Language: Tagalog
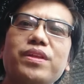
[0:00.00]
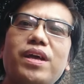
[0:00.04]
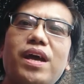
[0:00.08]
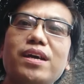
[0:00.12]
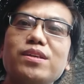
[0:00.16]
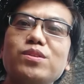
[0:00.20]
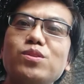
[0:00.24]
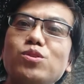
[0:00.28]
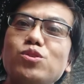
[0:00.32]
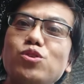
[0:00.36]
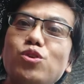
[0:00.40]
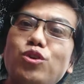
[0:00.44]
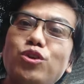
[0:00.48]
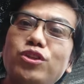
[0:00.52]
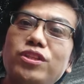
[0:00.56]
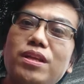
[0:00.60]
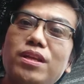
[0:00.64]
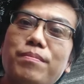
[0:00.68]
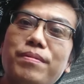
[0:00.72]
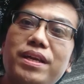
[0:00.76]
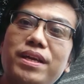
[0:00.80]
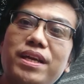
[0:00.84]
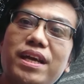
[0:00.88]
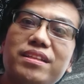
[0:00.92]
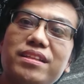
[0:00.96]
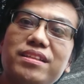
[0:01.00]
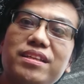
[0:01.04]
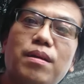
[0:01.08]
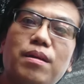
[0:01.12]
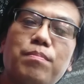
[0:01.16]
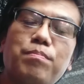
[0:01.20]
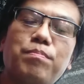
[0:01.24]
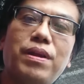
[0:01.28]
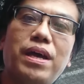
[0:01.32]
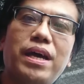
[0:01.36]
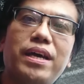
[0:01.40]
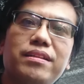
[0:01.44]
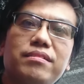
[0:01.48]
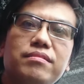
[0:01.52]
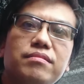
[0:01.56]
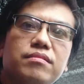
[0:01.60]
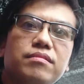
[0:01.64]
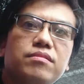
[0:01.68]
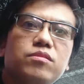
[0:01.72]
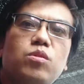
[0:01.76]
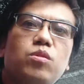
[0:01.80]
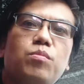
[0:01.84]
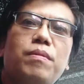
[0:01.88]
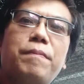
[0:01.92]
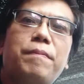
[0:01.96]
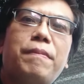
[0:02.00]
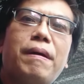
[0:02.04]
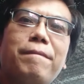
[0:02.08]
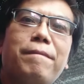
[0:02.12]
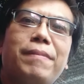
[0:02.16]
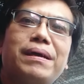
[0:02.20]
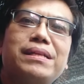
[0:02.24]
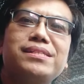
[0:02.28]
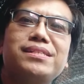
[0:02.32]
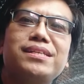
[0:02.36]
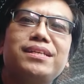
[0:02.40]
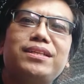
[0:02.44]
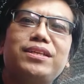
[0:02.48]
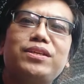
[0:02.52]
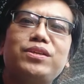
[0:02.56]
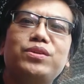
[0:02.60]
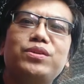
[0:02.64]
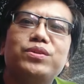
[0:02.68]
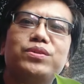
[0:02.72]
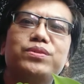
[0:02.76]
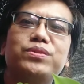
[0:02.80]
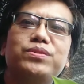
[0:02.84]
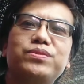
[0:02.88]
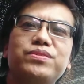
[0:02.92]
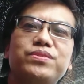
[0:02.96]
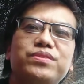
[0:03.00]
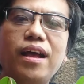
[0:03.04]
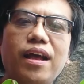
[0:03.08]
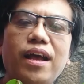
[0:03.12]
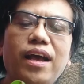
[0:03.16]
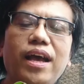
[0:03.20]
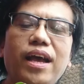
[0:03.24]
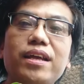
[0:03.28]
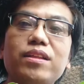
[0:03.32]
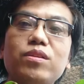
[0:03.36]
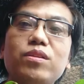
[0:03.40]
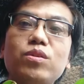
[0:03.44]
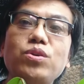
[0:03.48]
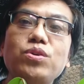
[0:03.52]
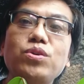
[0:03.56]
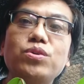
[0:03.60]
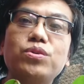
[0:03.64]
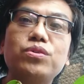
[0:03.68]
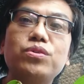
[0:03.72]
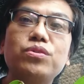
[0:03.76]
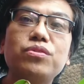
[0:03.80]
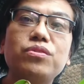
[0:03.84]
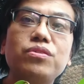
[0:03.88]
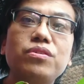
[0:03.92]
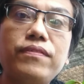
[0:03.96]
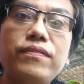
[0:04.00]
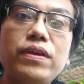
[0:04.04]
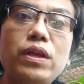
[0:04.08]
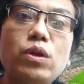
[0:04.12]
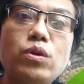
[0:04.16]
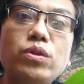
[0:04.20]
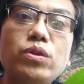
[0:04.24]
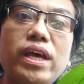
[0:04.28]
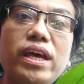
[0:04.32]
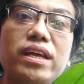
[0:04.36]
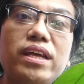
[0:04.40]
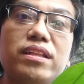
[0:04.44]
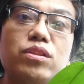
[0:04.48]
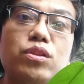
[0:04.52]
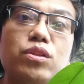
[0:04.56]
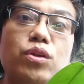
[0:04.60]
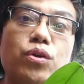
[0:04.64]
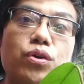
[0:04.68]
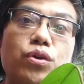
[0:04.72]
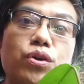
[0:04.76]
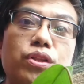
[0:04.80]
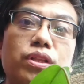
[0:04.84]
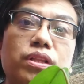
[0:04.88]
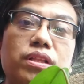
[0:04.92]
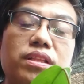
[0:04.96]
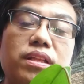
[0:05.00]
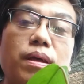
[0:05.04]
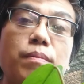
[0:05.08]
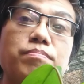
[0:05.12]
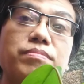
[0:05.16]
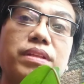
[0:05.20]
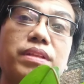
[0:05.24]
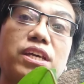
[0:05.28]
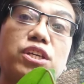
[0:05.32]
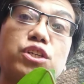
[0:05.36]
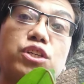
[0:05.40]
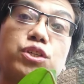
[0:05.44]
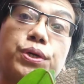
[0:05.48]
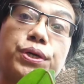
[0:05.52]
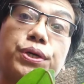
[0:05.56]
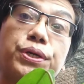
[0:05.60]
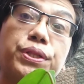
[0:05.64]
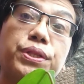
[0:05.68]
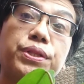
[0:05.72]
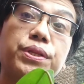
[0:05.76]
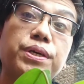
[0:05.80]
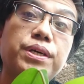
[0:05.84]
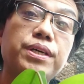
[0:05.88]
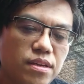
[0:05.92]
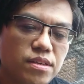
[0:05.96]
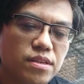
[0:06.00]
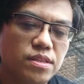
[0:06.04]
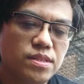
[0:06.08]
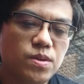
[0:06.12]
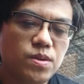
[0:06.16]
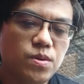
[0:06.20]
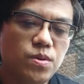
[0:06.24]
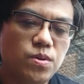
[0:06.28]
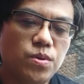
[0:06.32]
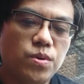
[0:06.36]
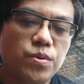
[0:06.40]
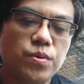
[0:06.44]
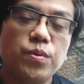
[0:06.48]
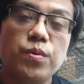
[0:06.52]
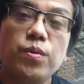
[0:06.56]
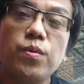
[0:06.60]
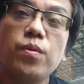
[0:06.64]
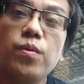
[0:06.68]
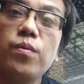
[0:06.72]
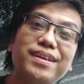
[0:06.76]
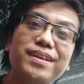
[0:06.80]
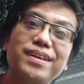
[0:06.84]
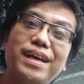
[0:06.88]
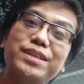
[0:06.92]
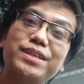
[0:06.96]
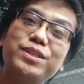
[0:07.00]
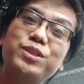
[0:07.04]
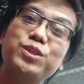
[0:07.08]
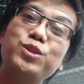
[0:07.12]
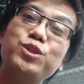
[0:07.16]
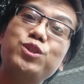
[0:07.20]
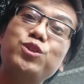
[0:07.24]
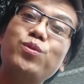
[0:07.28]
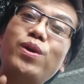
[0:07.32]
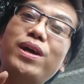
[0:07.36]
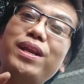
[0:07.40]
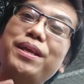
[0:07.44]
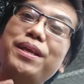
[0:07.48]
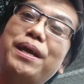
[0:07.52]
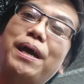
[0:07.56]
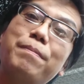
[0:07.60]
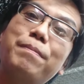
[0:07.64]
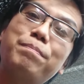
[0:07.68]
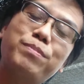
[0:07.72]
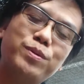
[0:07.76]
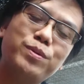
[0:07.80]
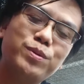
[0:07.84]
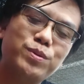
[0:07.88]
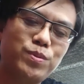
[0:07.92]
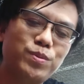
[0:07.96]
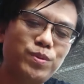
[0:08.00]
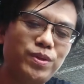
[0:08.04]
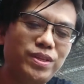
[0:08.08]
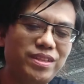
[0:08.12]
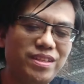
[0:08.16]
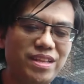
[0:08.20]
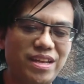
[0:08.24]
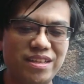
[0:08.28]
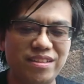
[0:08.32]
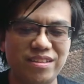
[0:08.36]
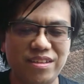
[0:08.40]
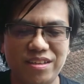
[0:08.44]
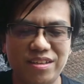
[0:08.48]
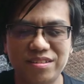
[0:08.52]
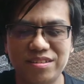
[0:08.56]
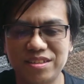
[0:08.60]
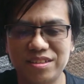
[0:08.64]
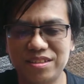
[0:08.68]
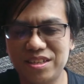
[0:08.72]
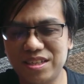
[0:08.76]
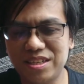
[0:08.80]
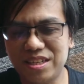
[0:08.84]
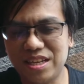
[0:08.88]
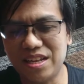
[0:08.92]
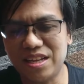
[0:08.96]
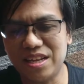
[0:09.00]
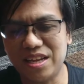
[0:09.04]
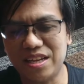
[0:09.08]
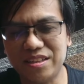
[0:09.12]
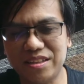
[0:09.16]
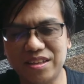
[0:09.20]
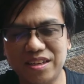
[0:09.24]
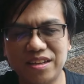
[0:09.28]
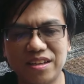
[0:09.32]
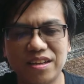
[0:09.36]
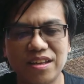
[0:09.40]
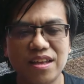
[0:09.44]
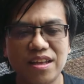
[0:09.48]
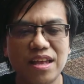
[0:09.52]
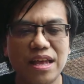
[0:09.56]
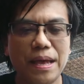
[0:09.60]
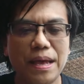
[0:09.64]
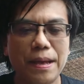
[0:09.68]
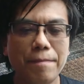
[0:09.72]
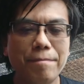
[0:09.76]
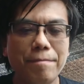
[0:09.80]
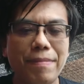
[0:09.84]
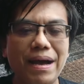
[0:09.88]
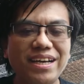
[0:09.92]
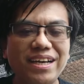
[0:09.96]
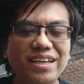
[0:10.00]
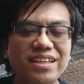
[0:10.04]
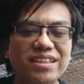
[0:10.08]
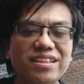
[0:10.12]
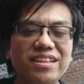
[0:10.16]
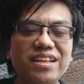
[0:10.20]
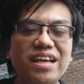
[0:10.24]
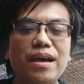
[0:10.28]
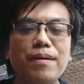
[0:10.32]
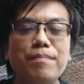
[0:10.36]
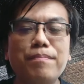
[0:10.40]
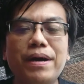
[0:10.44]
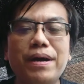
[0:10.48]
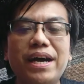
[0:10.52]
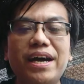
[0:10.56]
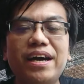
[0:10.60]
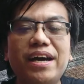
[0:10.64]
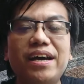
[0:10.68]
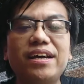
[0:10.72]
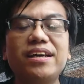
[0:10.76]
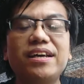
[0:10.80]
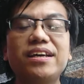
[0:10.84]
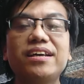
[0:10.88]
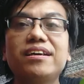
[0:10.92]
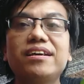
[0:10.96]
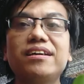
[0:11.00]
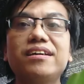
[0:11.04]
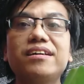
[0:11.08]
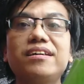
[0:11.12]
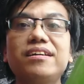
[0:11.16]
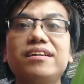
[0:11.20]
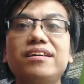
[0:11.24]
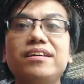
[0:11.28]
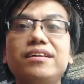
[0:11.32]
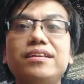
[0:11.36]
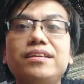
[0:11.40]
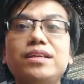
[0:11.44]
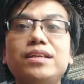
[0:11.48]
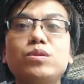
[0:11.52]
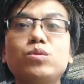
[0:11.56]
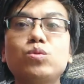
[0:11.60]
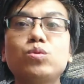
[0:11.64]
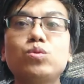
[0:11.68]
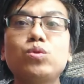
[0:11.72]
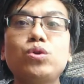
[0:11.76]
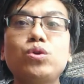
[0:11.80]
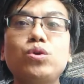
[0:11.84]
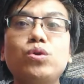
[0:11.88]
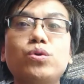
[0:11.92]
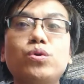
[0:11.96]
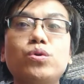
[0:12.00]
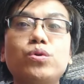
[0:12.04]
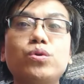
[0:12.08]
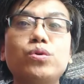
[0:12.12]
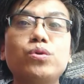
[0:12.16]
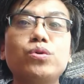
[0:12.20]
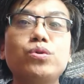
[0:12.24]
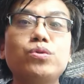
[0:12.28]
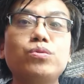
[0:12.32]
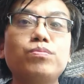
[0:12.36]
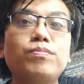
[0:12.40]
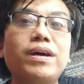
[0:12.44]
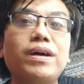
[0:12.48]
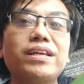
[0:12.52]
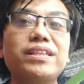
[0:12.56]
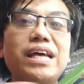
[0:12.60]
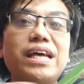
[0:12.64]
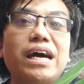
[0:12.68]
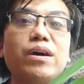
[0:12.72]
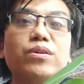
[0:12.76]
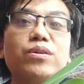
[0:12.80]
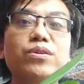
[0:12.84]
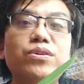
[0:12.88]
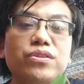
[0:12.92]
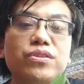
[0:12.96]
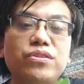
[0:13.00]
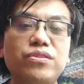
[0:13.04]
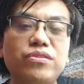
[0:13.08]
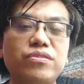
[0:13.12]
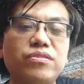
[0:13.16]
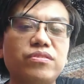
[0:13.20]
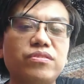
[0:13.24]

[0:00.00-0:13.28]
ang susunod naman natin na plant, kung mapapansin ninyo, ito yung Philodendron Temptation. So, As usual, i-uproot ulit natin. Titignan natin. Bakit nga ba natutuyo yung mga dahon?